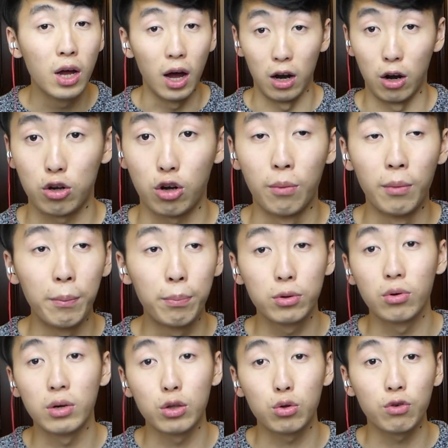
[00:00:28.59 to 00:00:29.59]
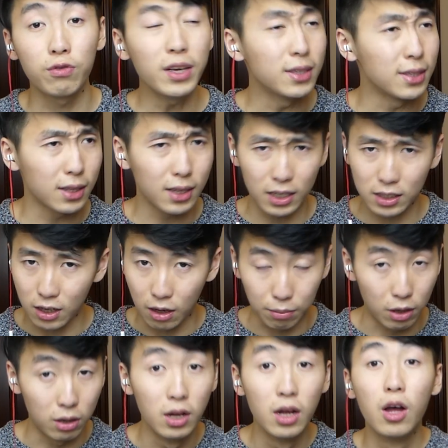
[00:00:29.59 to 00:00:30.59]
Alors comment peut-on les trouver C'est très
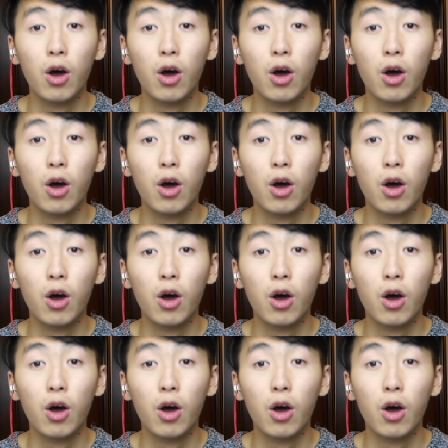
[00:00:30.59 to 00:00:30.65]
simple, hein.